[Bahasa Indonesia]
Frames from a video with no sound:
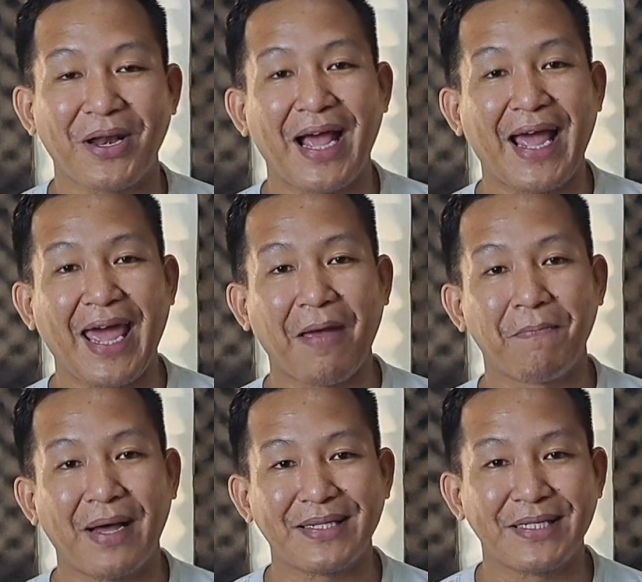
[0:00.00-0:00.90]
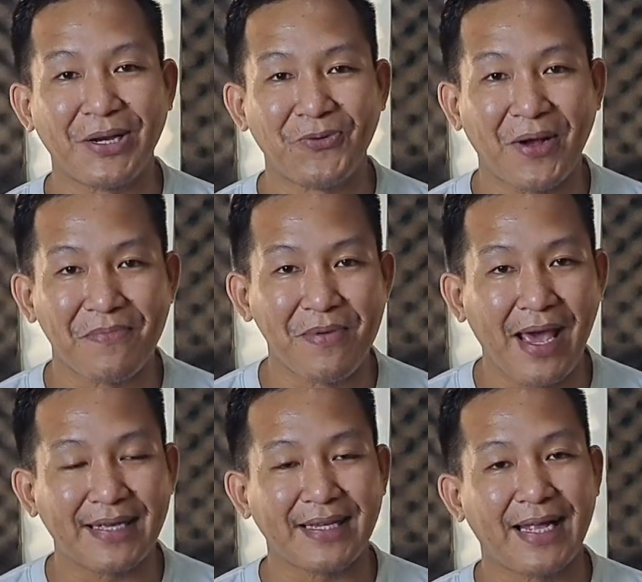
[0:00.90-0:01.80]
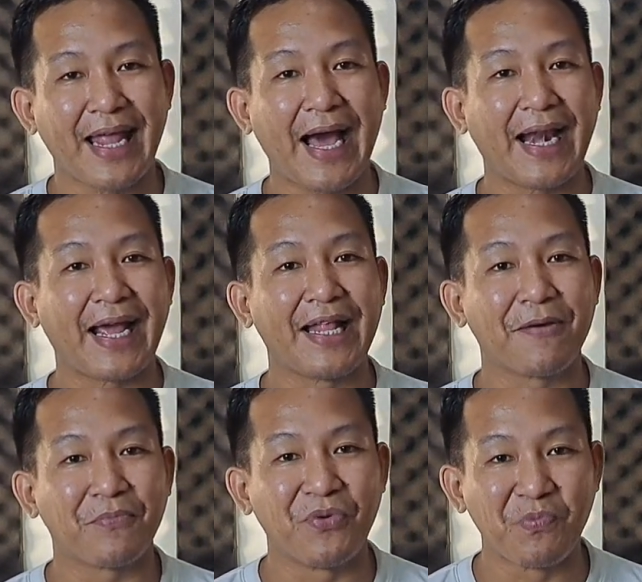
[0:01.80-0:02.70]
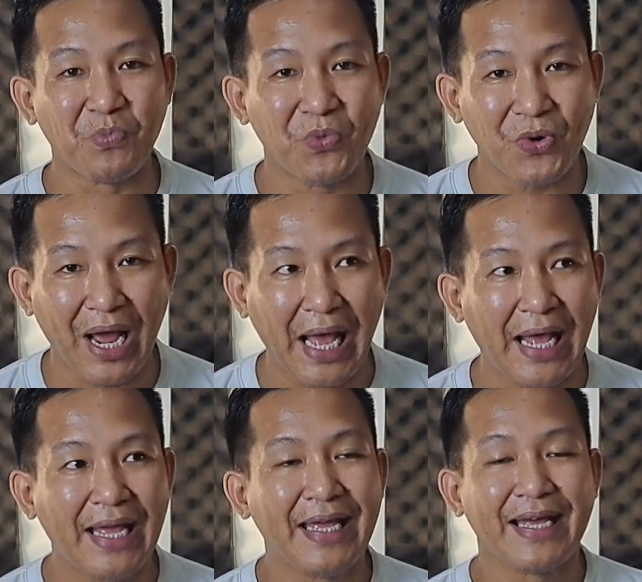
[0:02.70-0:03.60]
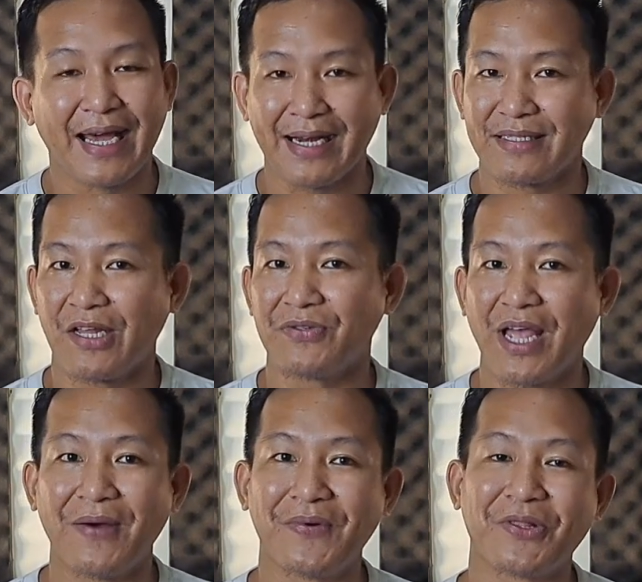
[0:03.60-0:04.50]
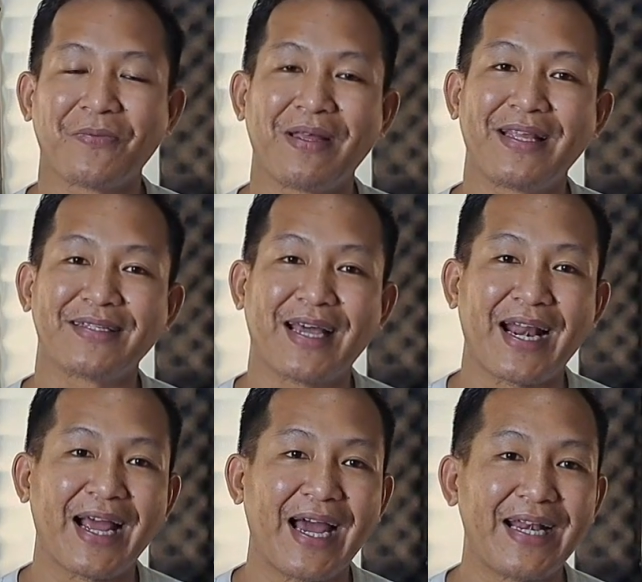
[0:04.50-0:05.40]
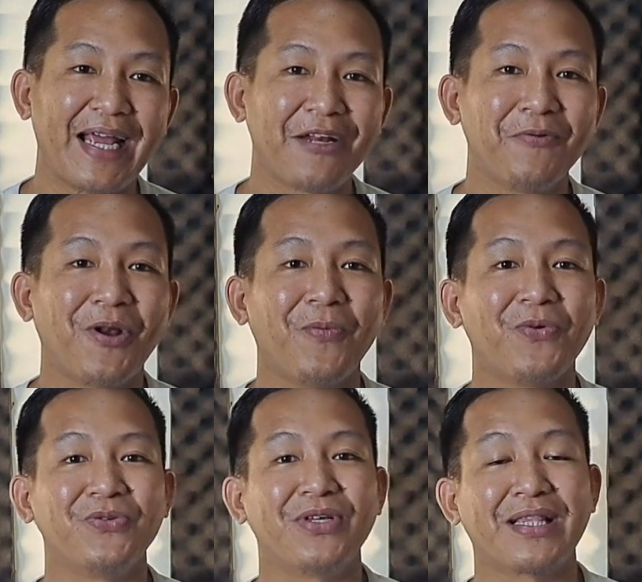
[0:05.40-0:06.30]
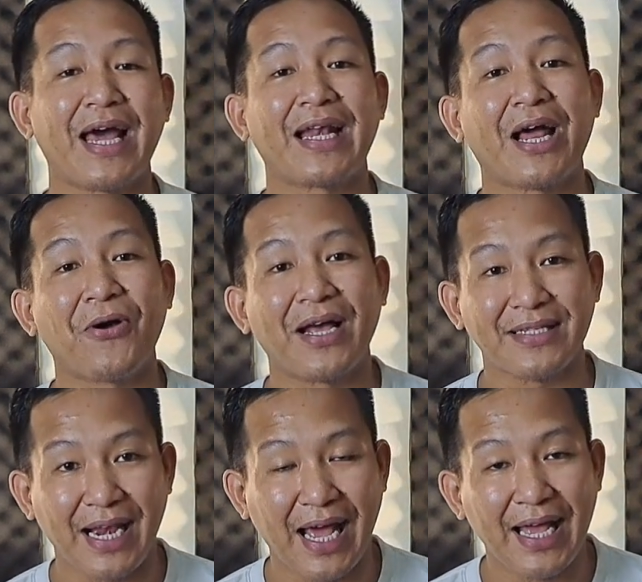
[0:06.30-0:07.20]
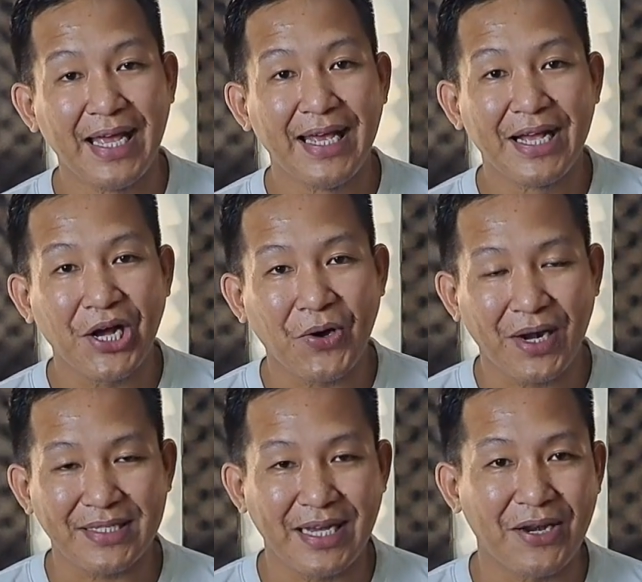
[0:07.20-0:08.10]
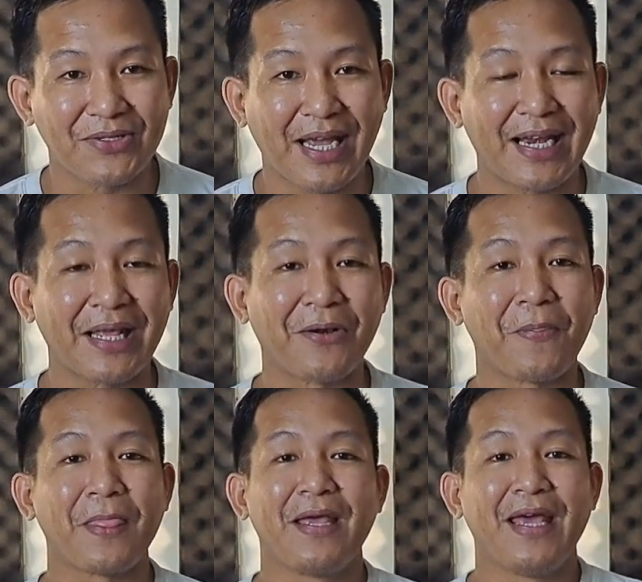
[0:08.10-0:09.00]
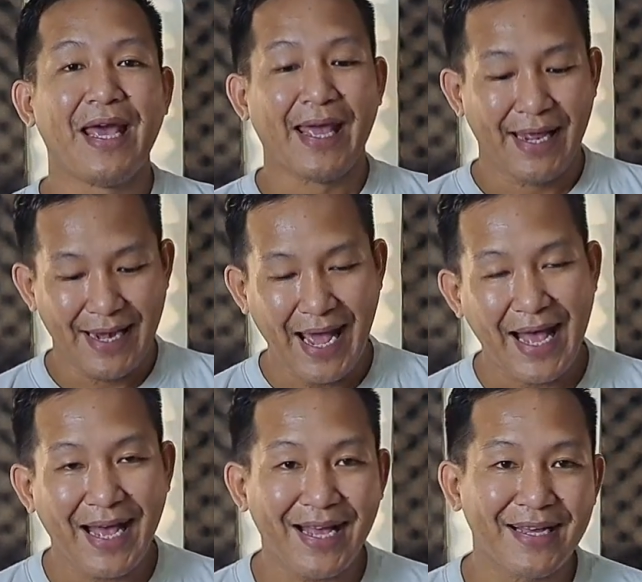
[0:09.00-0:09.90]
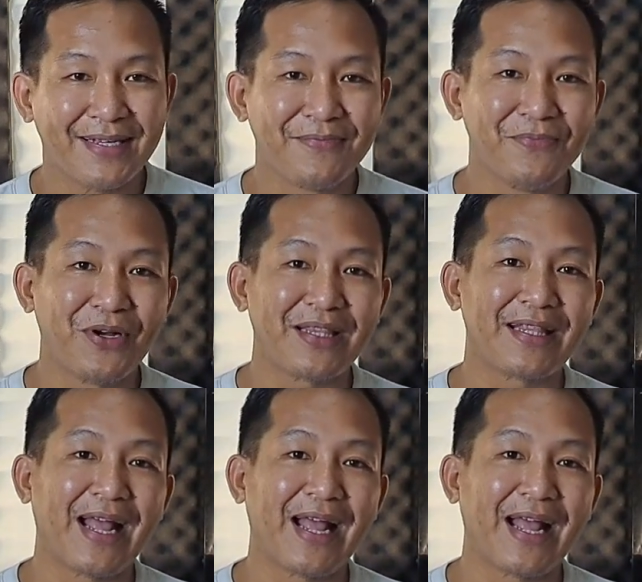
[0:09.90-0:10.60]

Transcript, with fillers: yang hematnya luar biasanya, harganya pun murah. Karena setahu saya motor Matic sekarang nggak ada yang di bawah 20 jutaan, kalau nggak salah. Koreksi kalau saya keliru. Nah, Buat